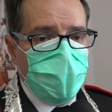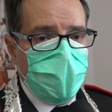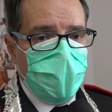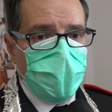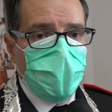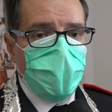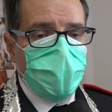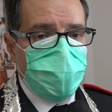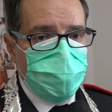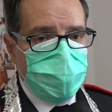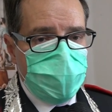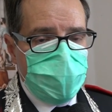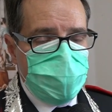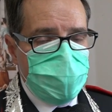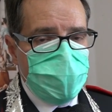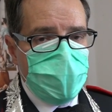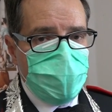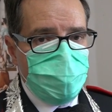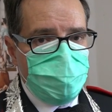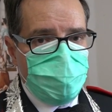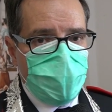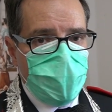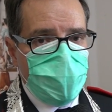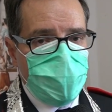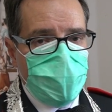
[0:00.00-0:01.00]
le cose
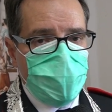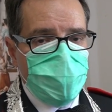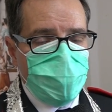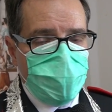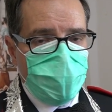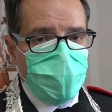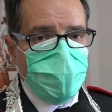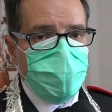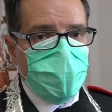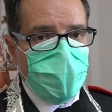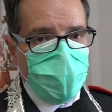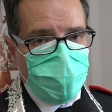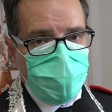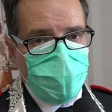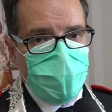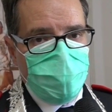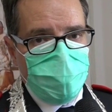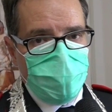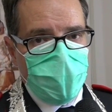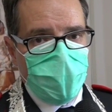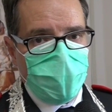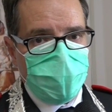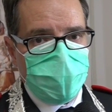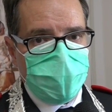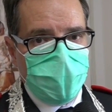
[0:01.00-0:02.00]
semplici sono
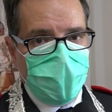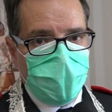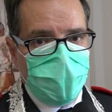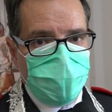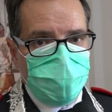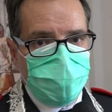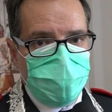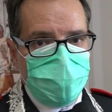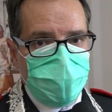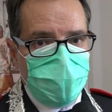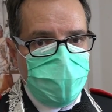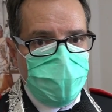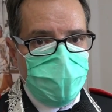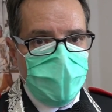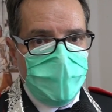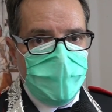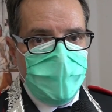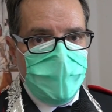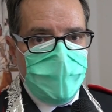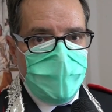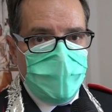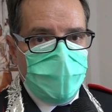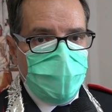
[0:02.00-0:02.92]
molto importanti.